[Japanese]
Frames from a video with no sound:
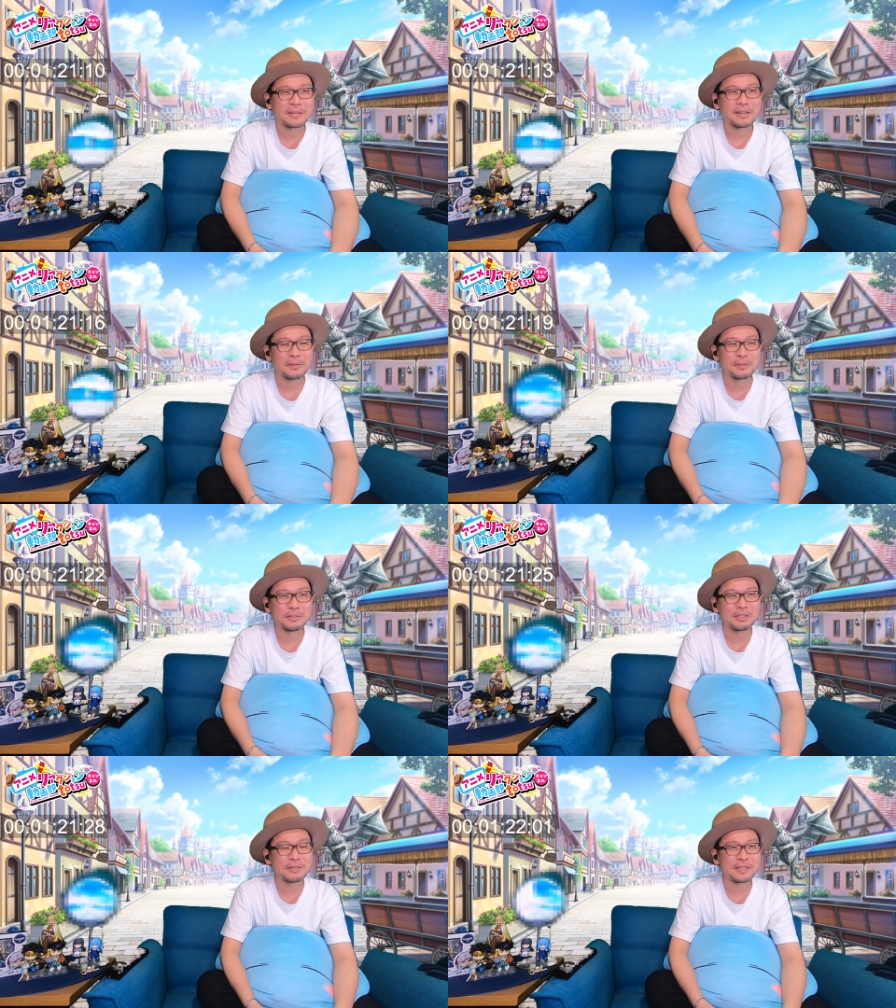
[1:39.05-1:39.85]
あの、
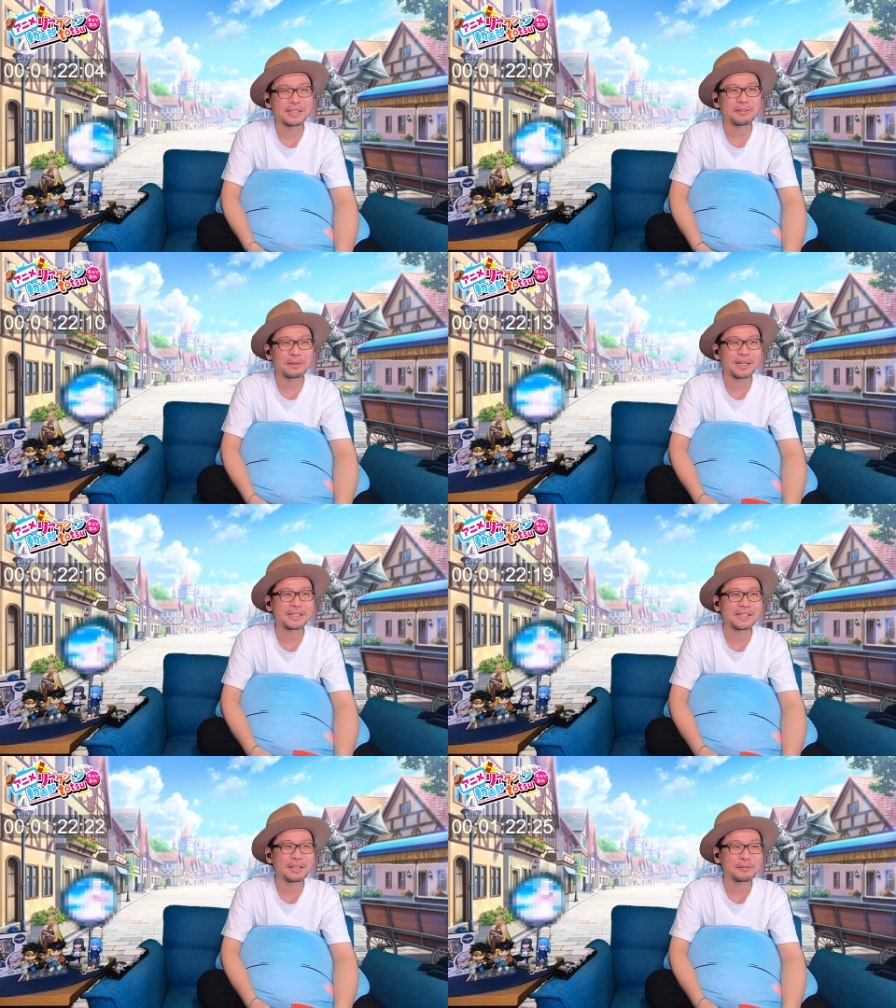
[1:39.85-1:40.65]
ルシウスさんの
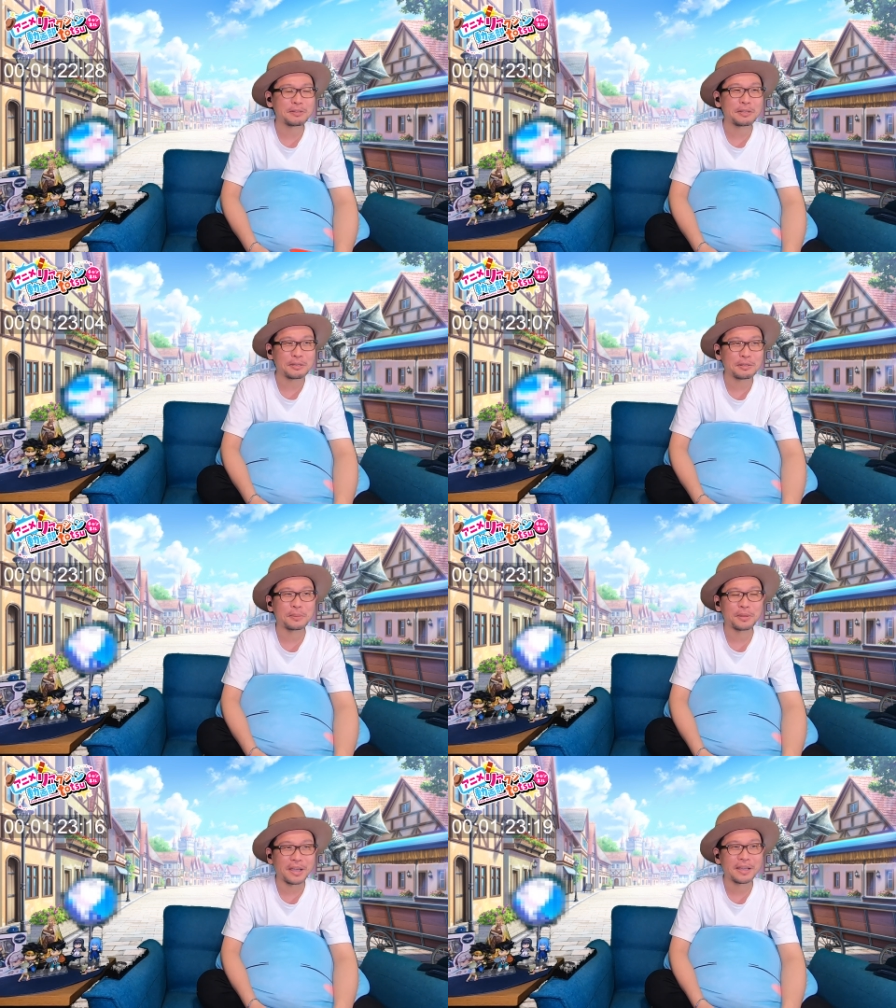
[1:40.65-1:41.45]
活躍っていうの
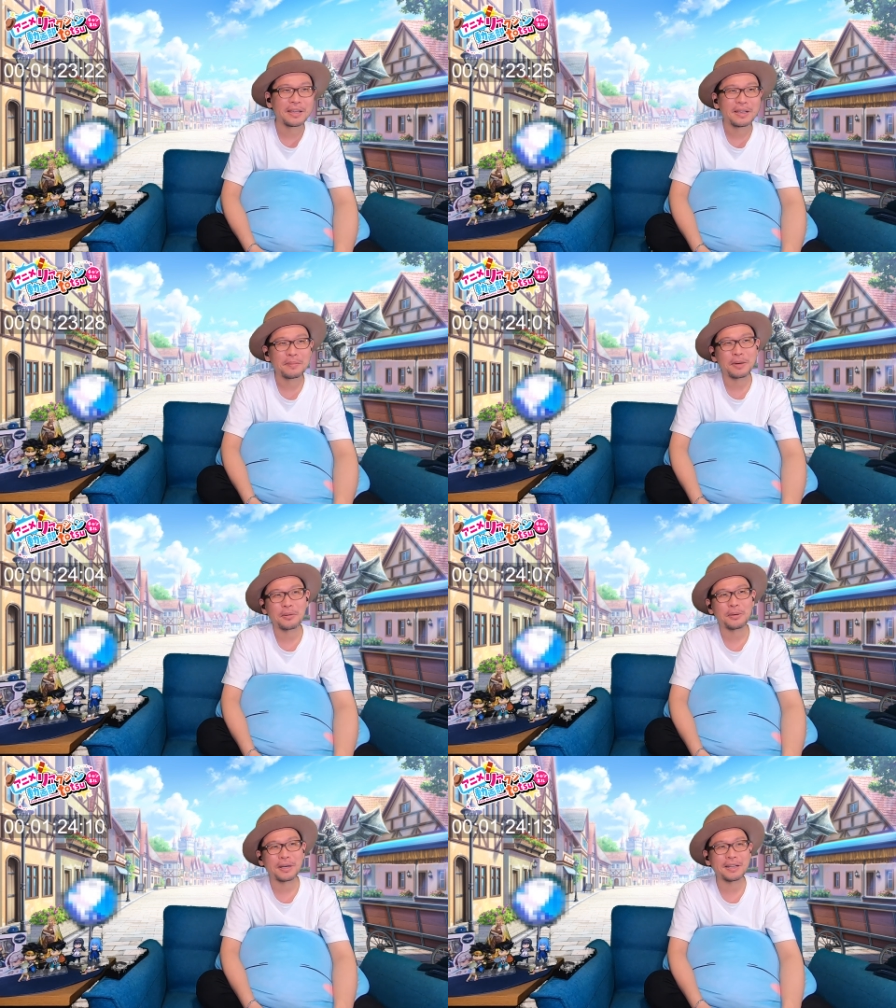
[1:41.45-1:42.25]
もね、まあ、
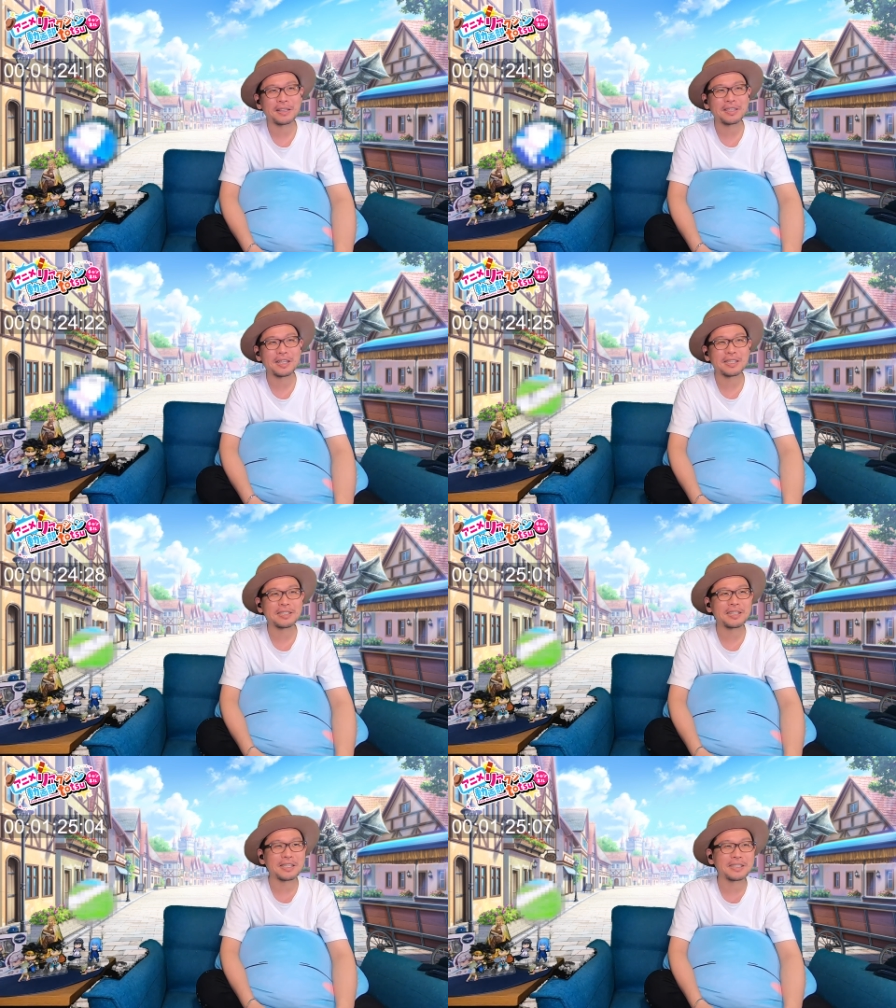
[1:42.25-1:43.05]
これから期待
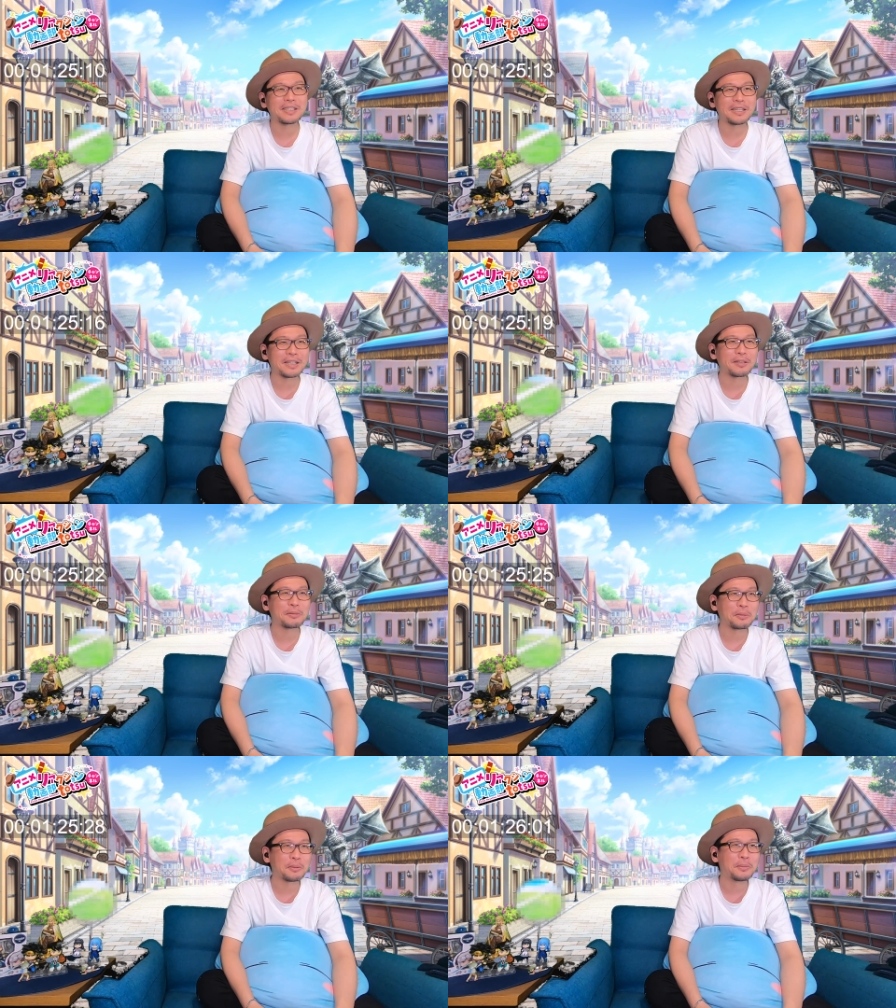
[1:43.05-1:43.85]
していきたいな
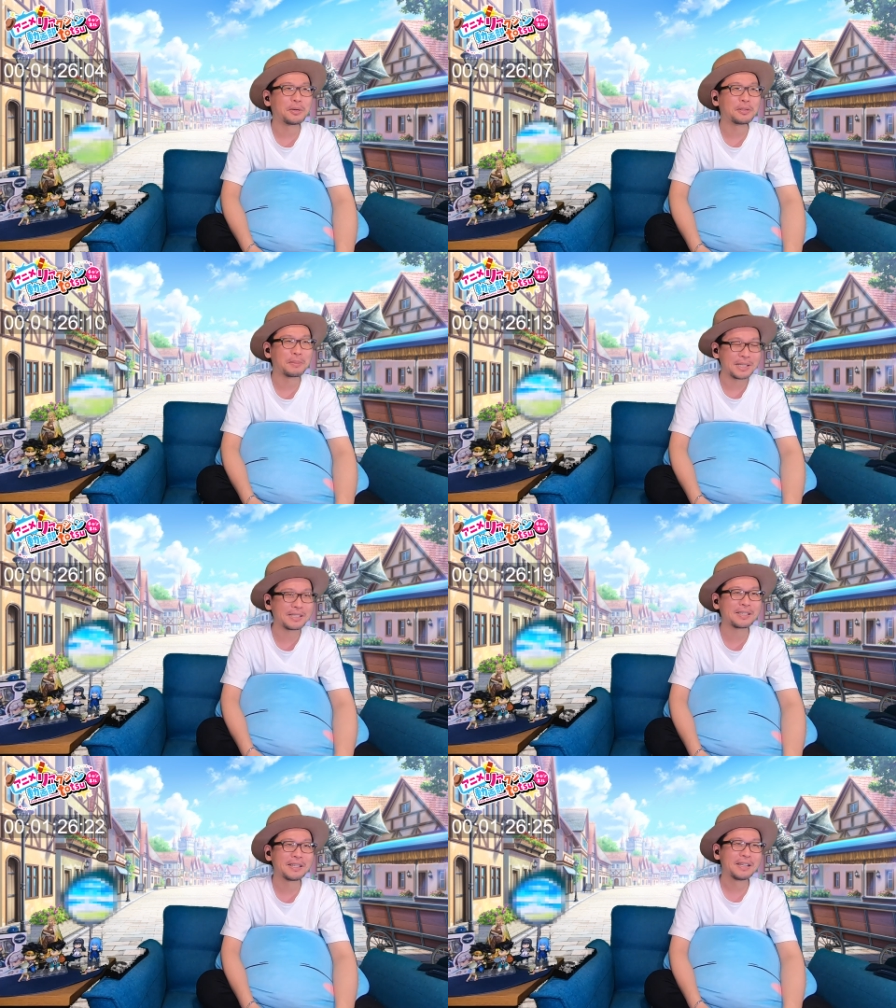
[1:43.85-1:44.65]
と思いま
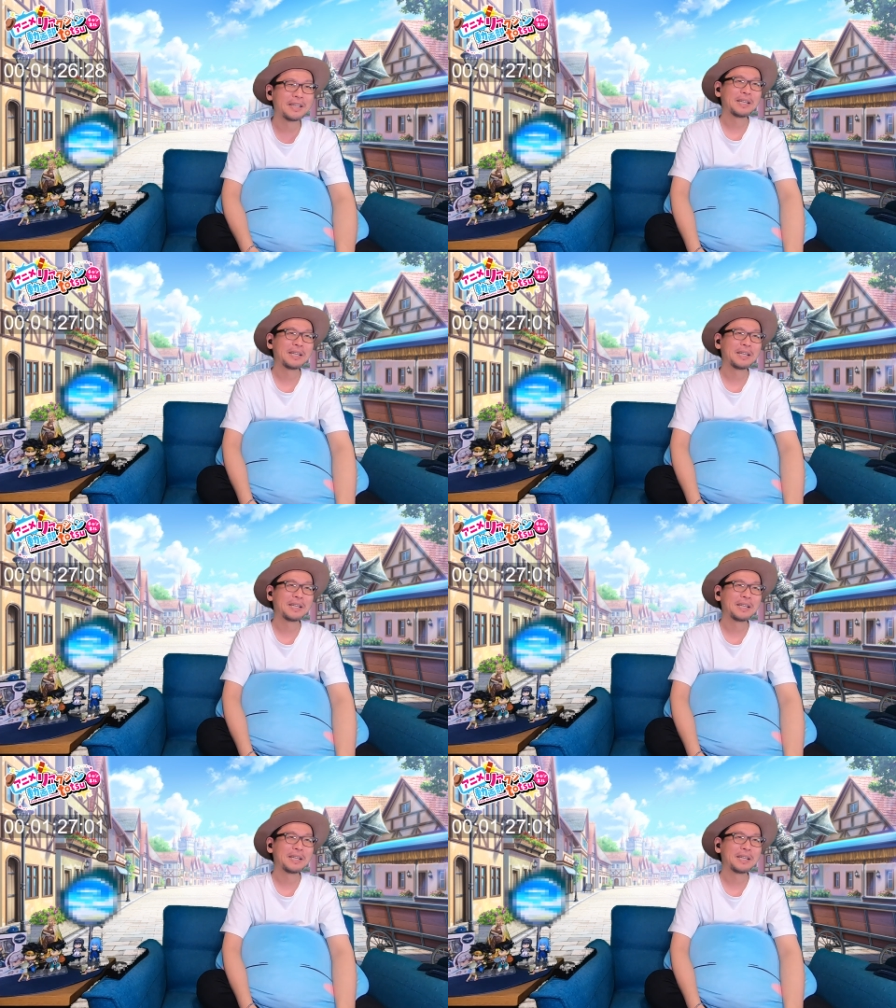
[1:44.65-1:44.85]
す。